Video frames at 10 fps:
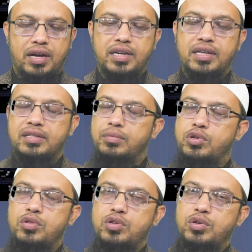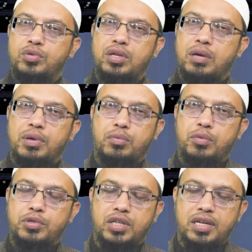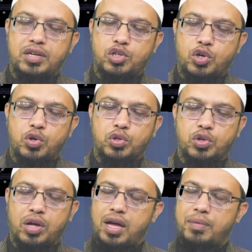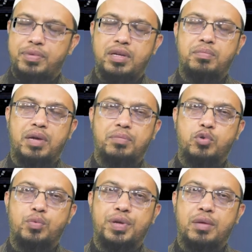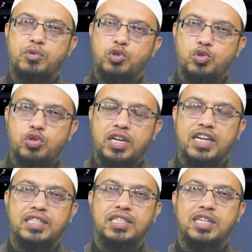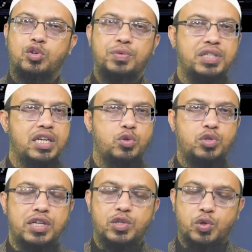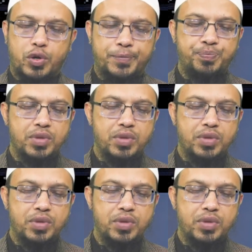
এটি ইসলামশীল দৃষ্টিকোণ থেকে আমরা বলবো যে সঙ্গত নয় হ্যাঁ আপনি ব্যায়াম করবেন আপনি সুস্থ থাকার চেষ্টা করবেন সেটা দোষের কিছু নয়